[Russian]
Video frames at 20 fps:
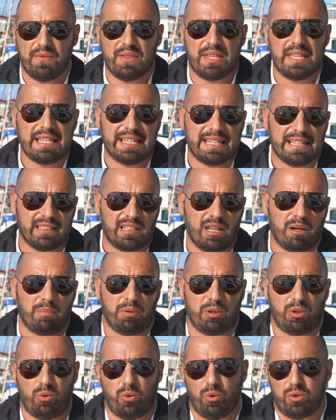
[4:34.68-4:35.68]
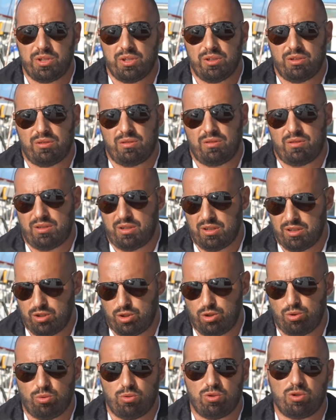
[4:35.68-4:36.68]
И когда подходит к
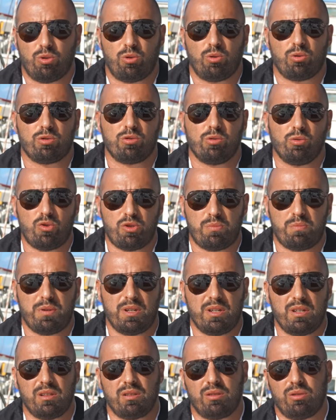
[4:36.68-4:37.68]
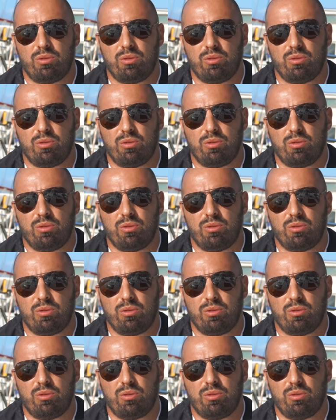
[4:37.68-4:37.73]
концу срок службы,